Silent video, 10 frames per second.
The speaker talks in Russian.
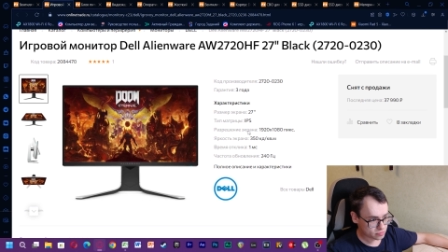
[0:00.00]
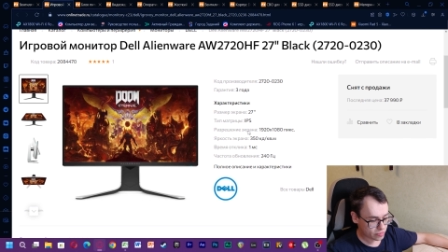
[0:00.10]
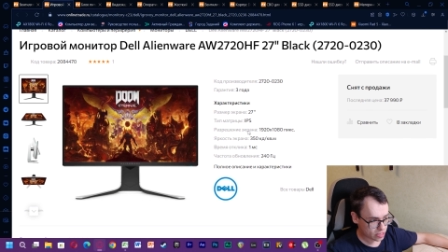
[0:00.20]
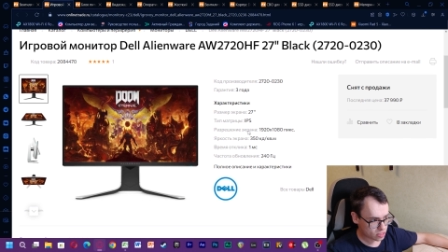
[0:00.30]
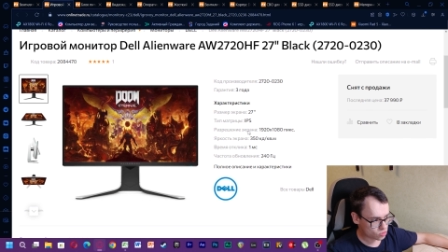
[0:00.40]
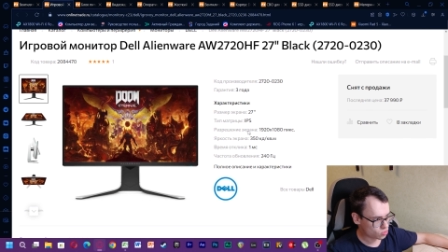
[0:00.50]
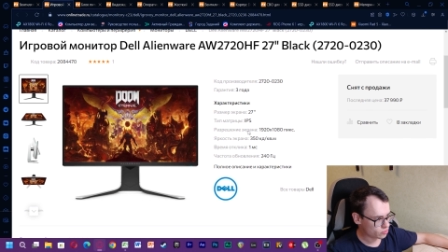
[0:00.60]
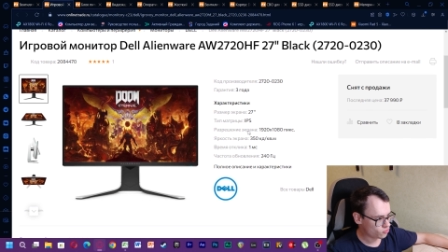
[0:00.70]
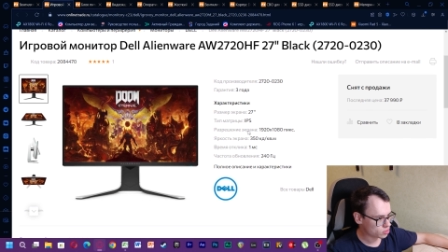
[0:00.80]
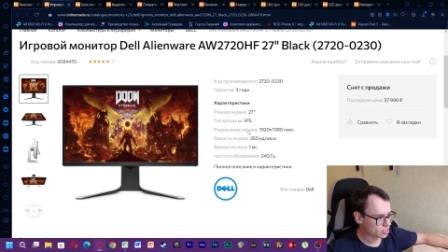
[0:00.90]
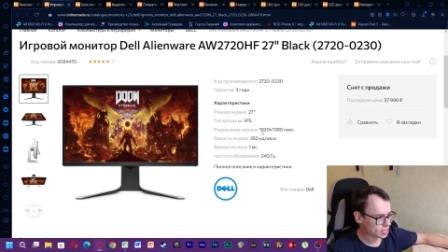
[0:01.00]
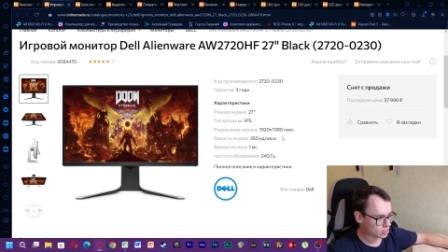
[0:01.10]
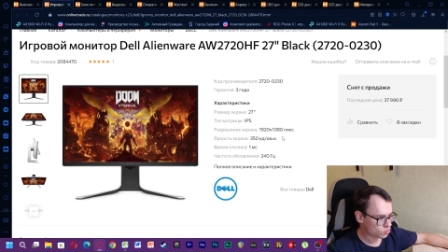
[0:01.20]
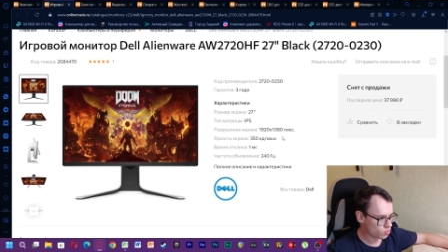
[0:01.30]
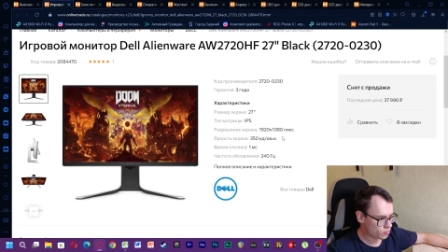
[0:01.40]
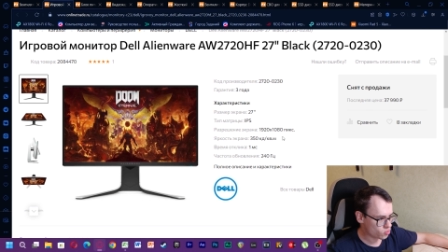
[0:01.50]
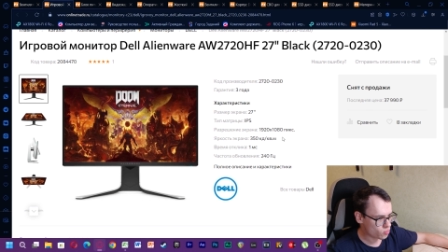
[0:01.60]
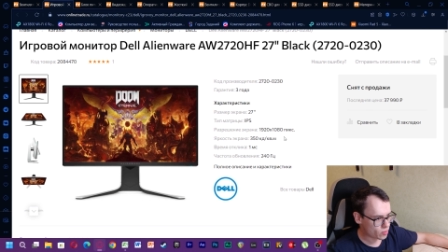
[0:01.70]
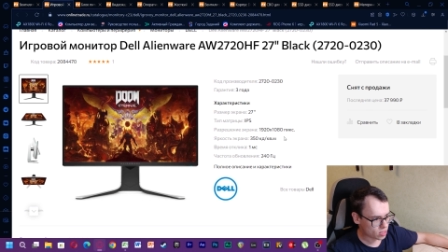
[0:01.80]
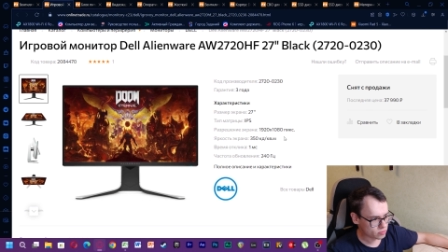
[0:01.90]
Монитор, вот я такой
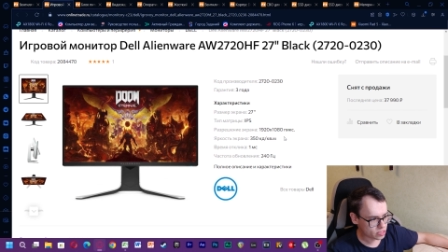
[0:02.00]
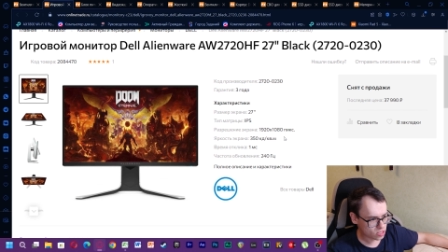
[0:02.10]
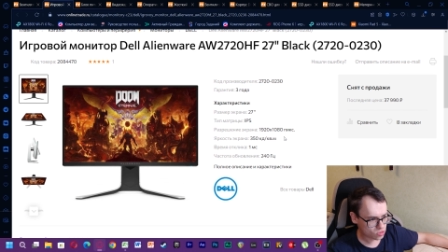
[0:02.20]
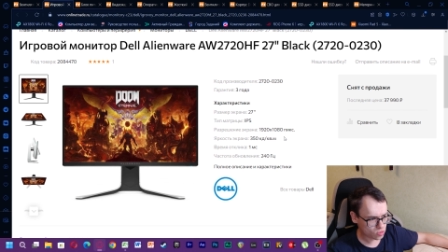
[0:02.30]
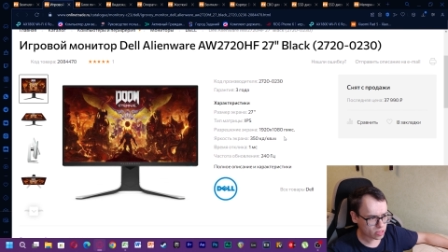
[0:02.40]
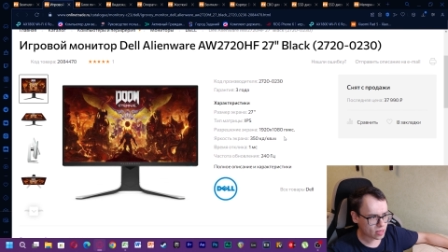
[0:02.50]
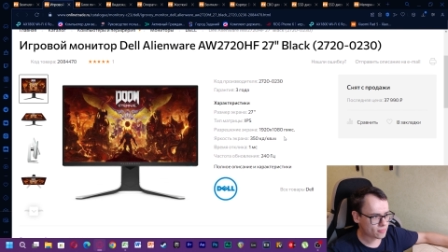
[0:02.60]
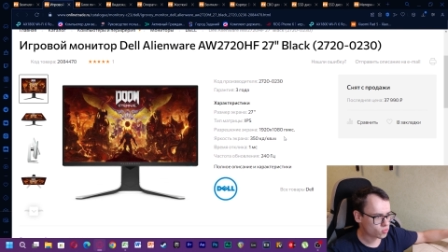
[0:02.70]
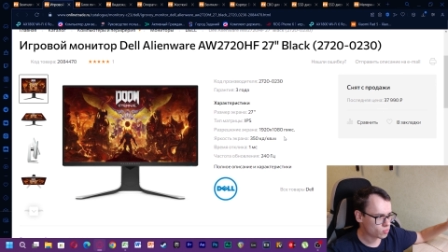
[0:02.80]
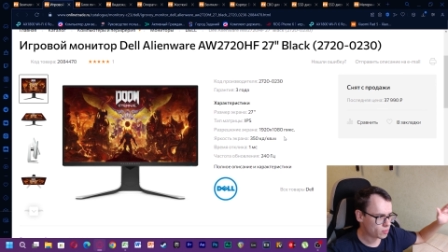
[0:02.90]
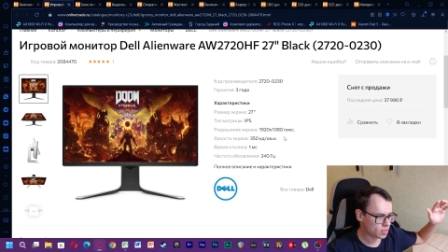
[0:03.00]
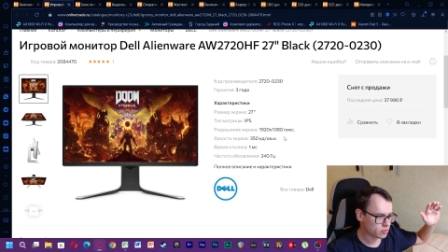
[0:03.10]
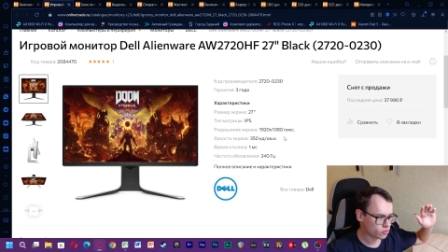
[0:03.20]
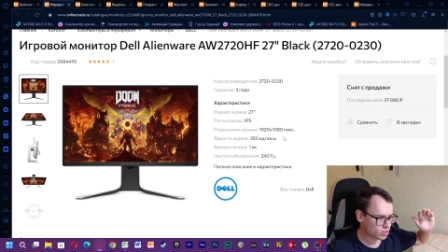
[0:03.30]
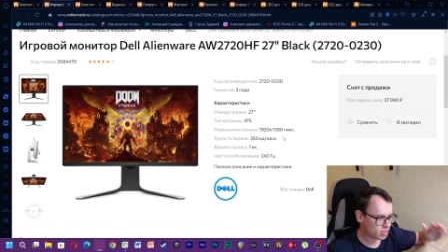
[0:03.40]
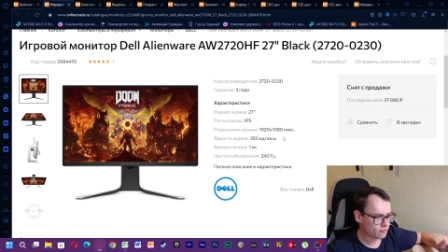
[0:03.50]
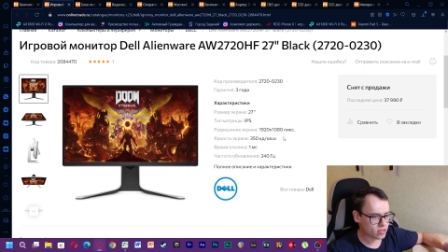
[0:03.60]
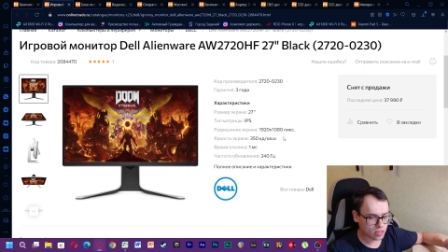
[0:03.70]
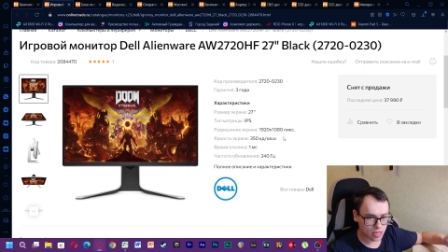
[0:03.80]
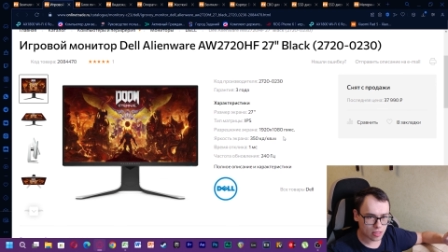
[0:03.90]
покупал монитор, я покупал его не в
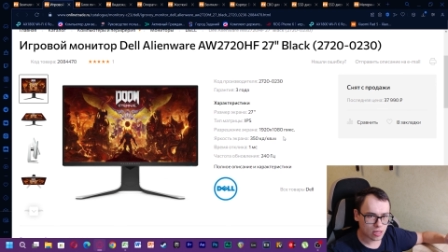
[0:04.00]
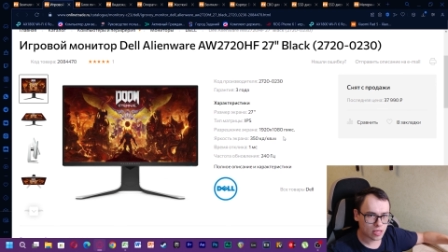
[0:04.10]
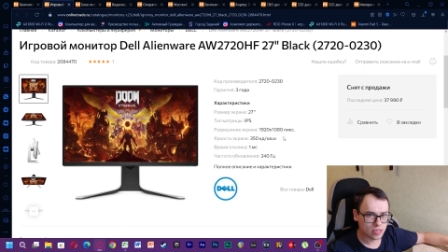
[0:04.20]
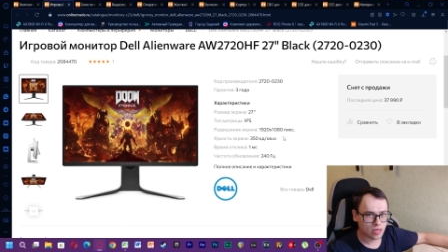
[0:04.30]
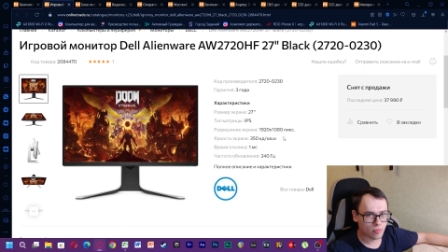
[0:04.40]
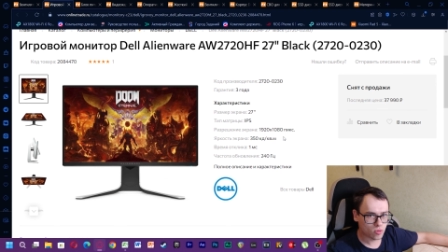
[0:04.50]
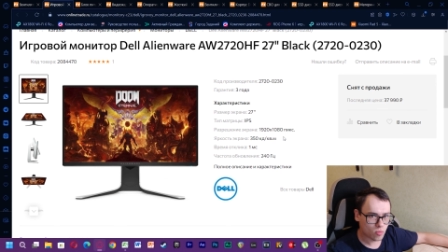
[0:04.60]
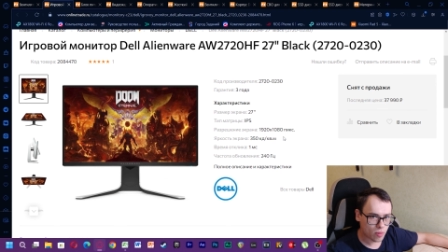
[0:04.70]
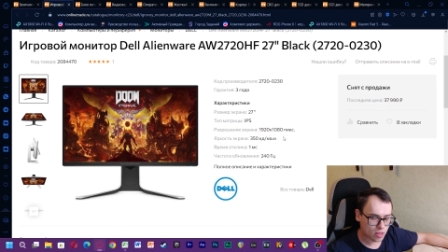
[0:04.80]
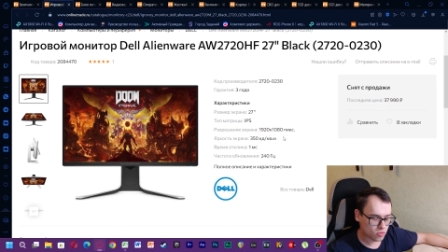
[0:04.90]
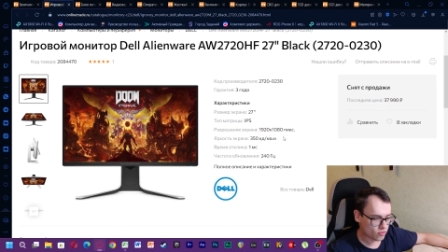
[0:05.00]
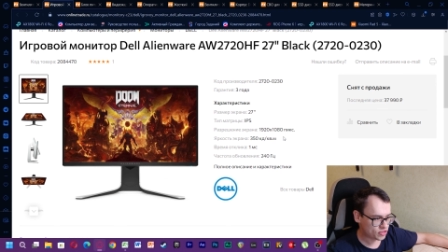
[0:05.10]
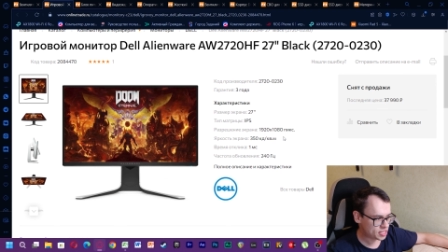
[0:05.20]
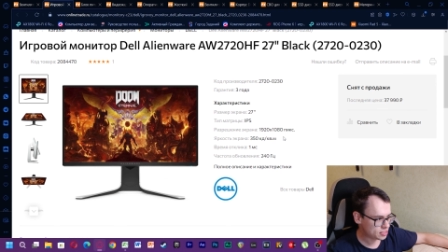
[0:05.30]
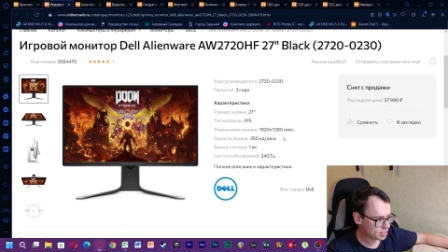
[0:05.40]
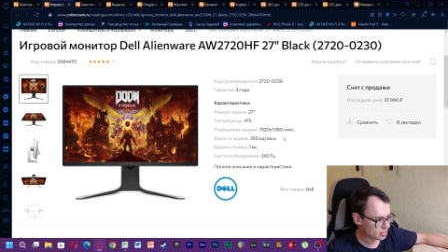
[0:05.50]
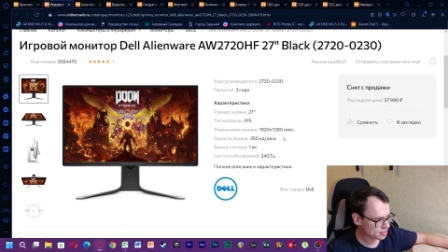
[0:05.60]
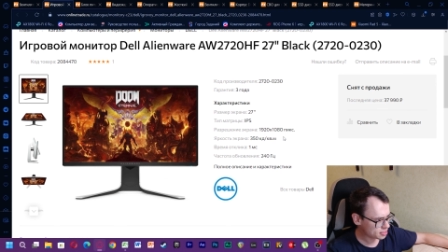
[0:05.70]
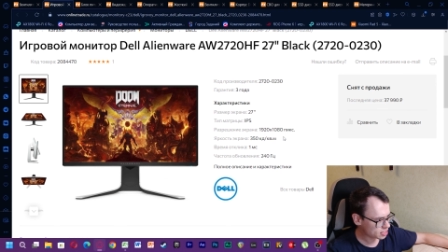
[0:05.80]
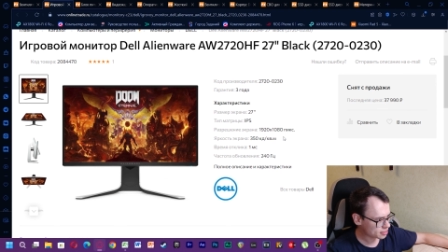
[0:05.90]
онлайн-трейде, я покупал его в сети
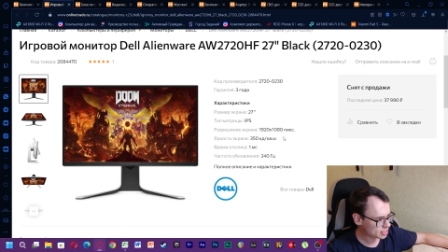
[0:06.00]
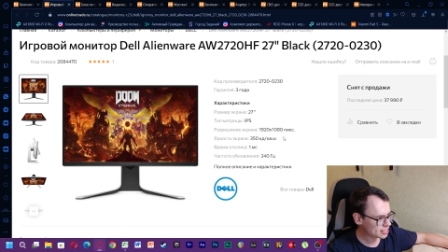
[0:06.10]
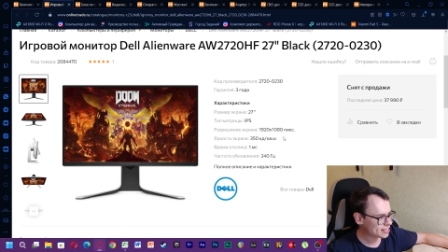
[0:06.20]
сетилинке,